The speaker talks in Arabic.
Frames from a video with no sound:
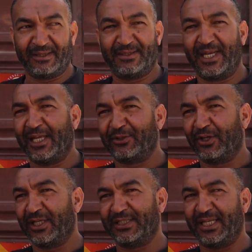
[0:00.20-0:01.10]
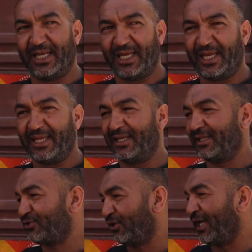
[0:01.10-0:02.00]
نهضروا على الدلة
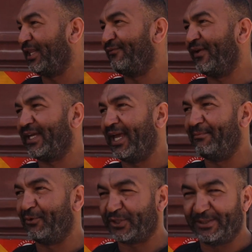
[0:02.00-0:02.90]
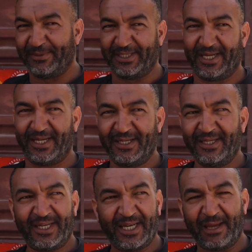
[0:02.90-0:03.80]
كسول هذه فاكهه موسميه
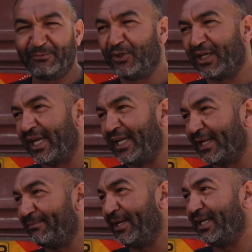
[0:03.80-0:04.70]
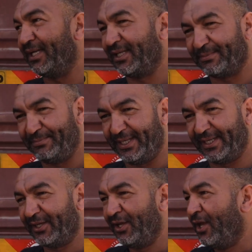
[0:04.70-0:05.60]
الحمد لله كان اقبال
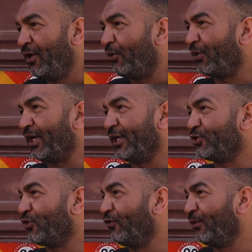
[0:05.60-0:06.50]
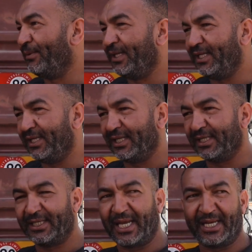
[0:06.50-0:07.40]
كبير ورانا نشوفوا
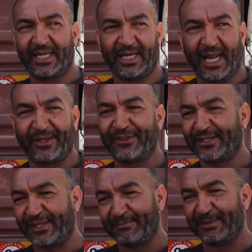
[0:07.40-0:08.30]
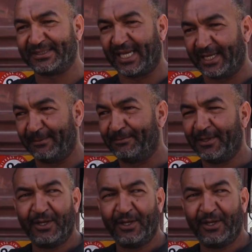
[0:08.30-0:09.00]
باللي كان العرض اكثر من الطلب